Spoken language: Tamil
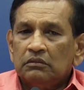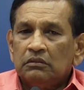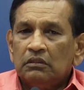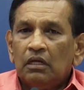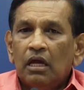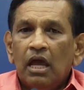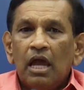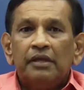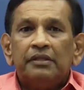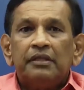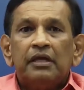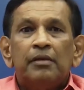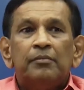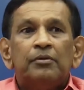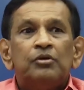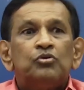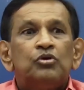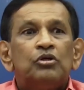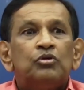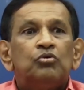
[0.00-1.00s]
என்றால்
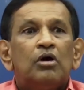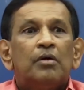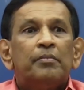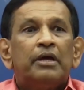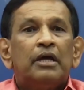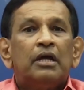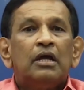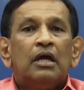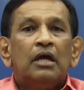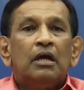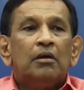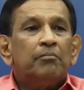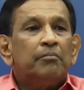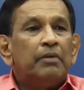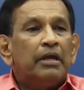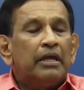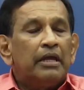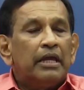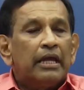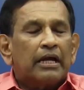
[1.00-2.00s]
மீண்டும் ஏன்
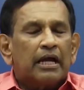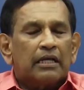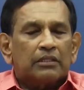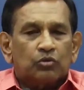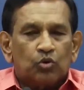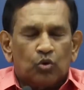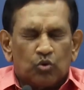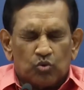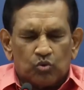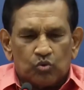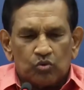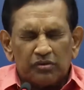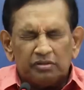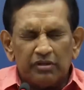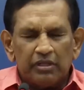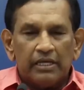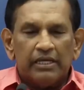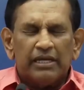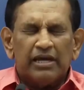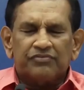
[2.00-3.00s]
ராஜபக்ஷர்களுக்கு
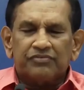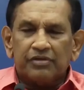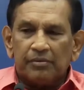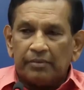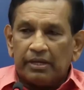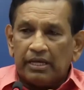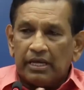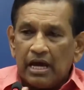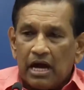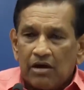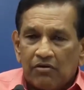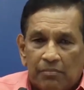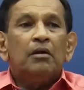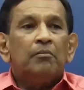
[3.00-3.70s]
தலைமைத்துவத்தை வழங்கினார்கள்